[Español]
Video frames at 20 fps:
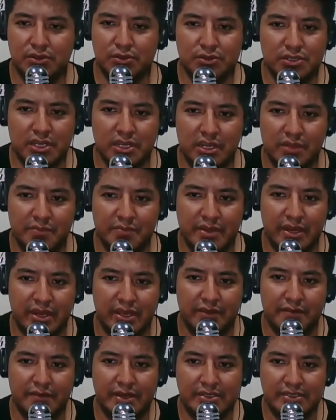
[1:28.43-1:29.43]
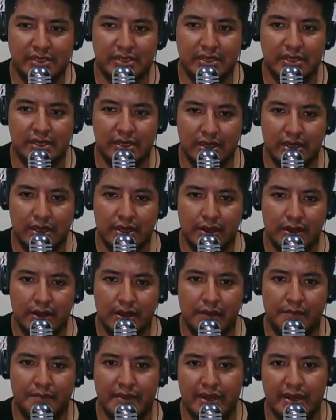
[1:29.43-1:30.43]
Josh Kelly para llevarse
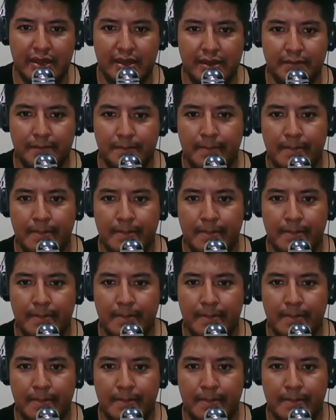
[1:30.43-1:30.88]
la pelea.